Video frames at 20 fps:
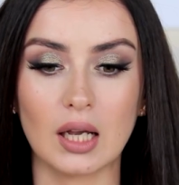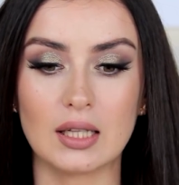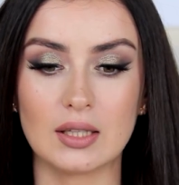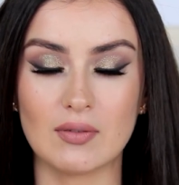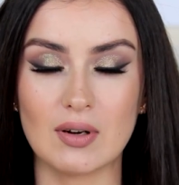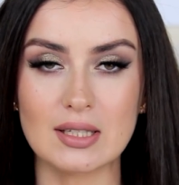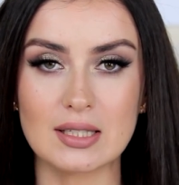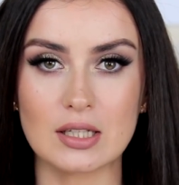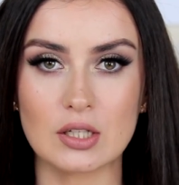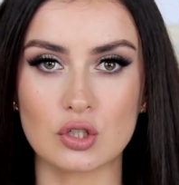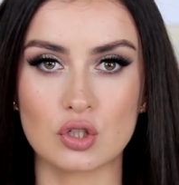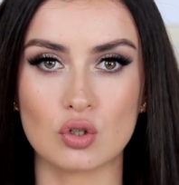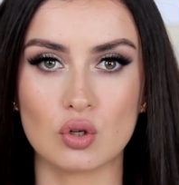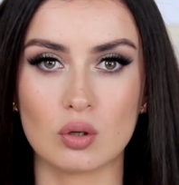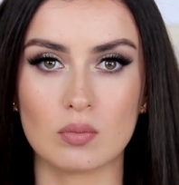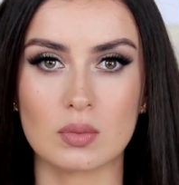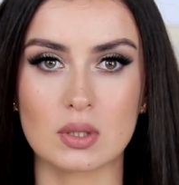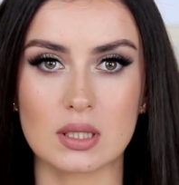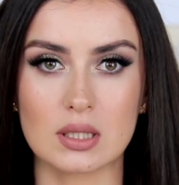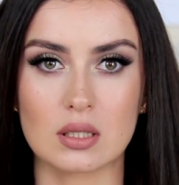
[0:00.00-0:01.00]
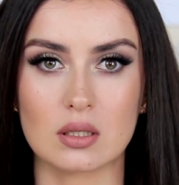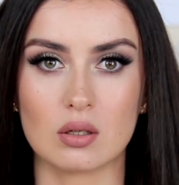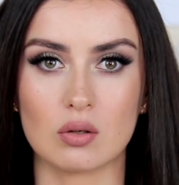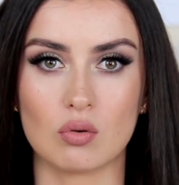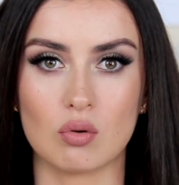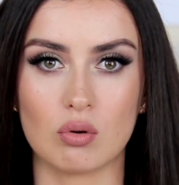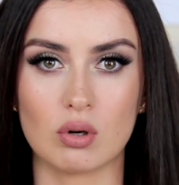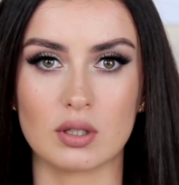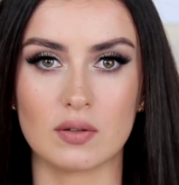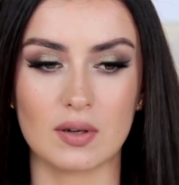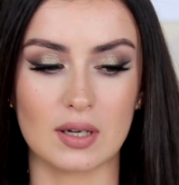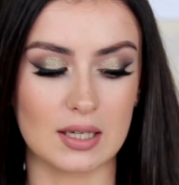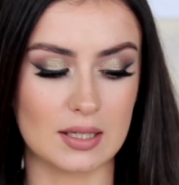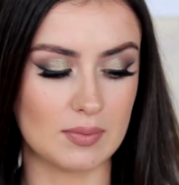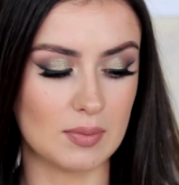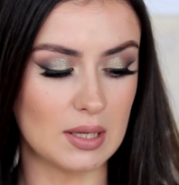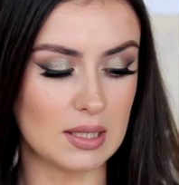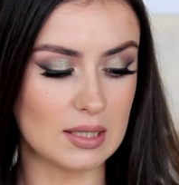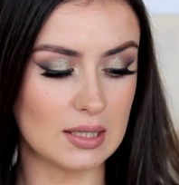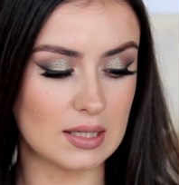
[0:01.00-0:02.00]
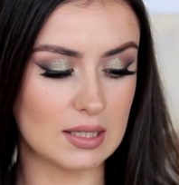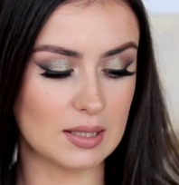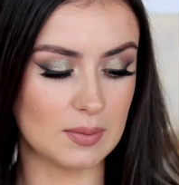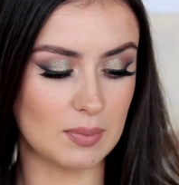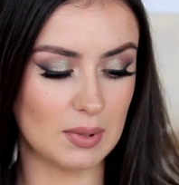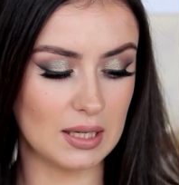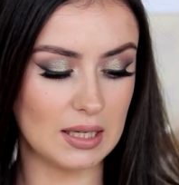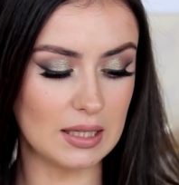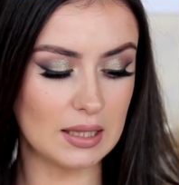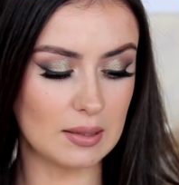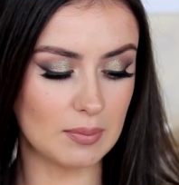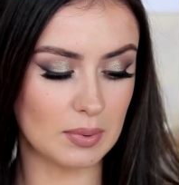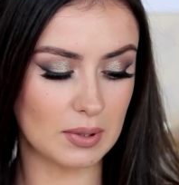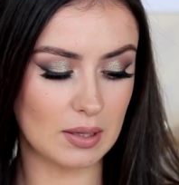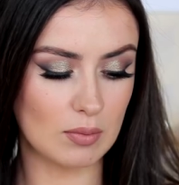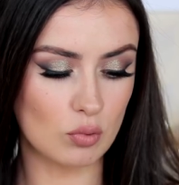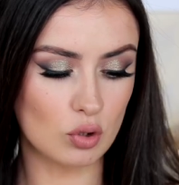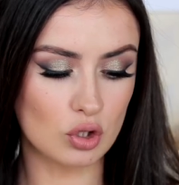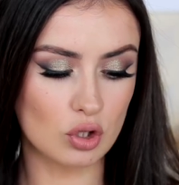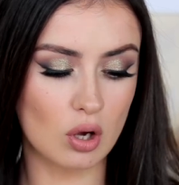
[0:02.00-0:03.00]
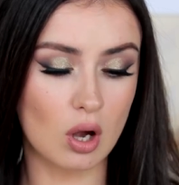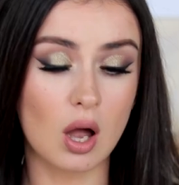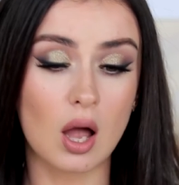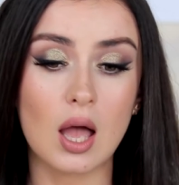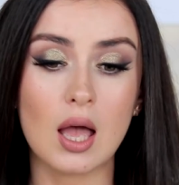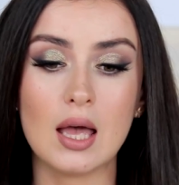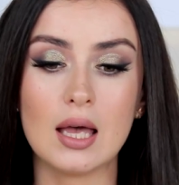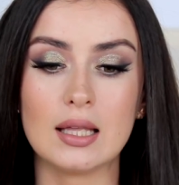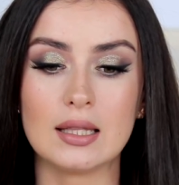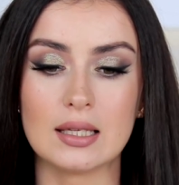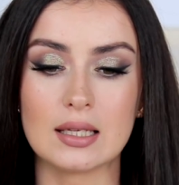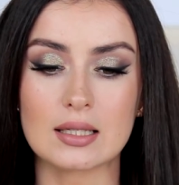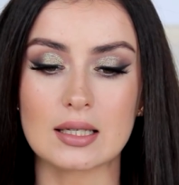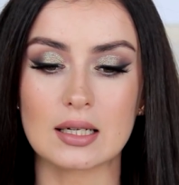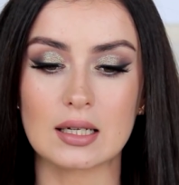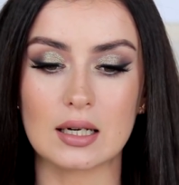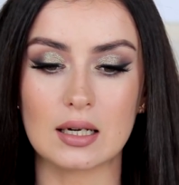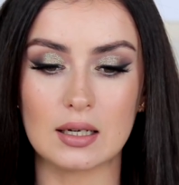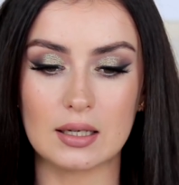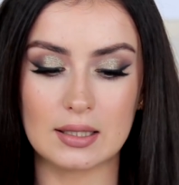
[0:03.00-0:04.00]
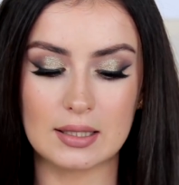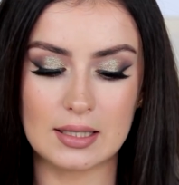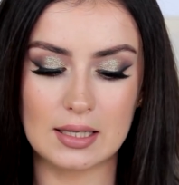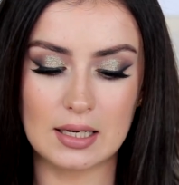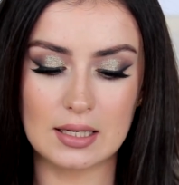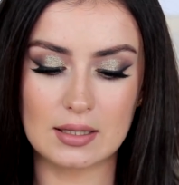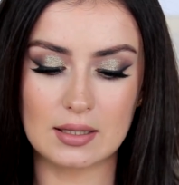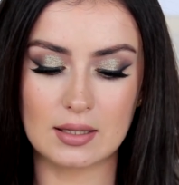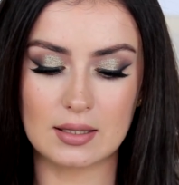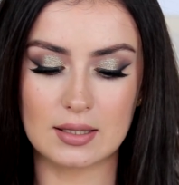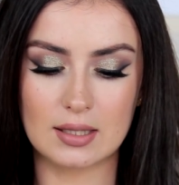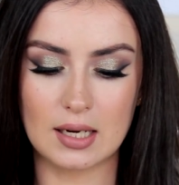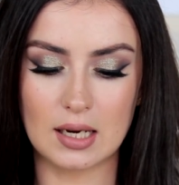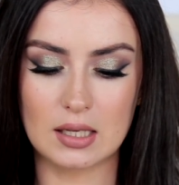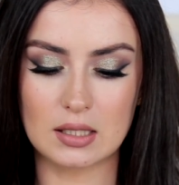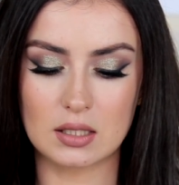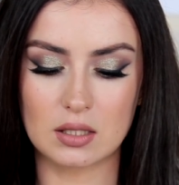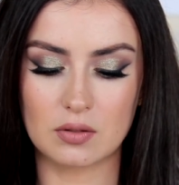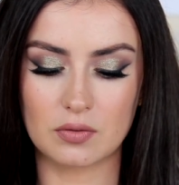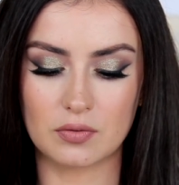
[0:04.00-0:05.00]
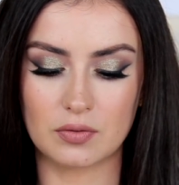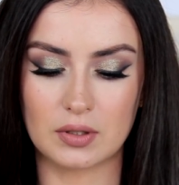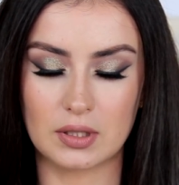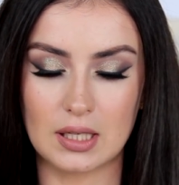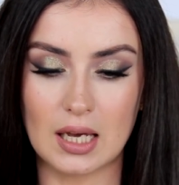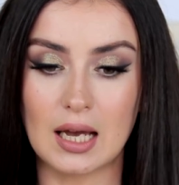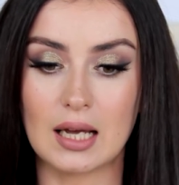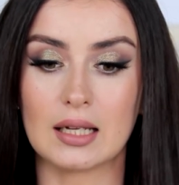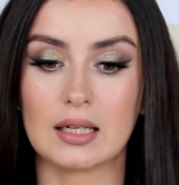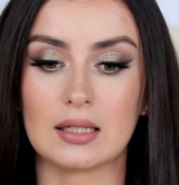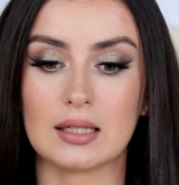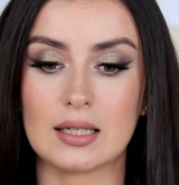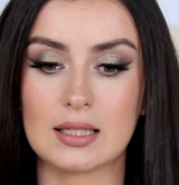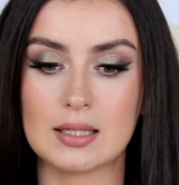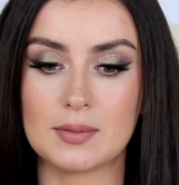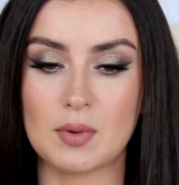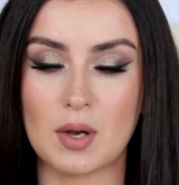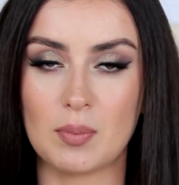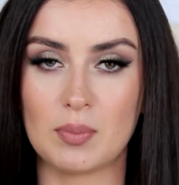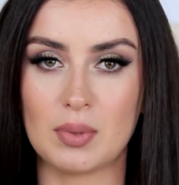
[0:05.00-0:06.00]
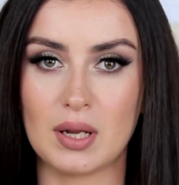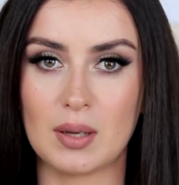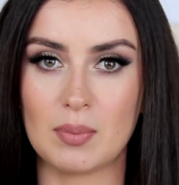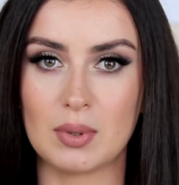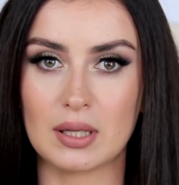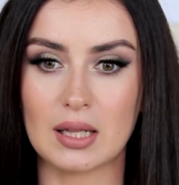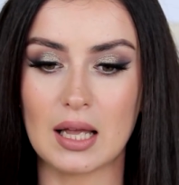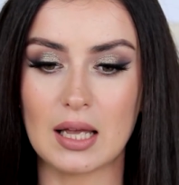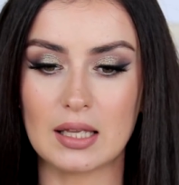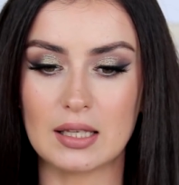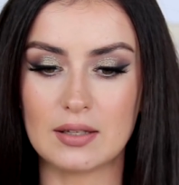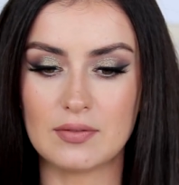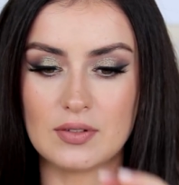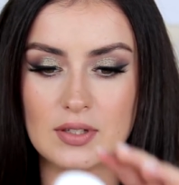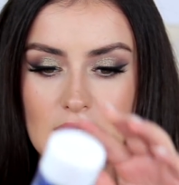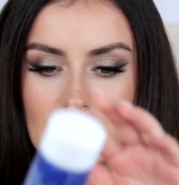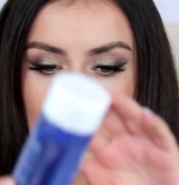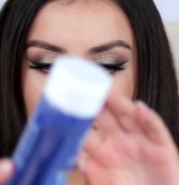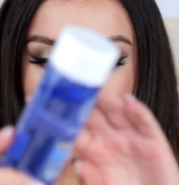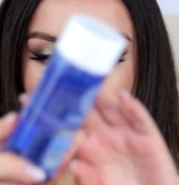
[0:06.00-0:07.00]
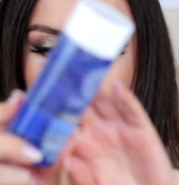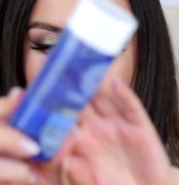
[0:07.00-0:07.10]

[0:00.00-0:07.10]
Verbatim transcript: Давайте начнем с уходовой косметики, с Белиты, потому что несколько интересных средств я для себя приобрела, и все они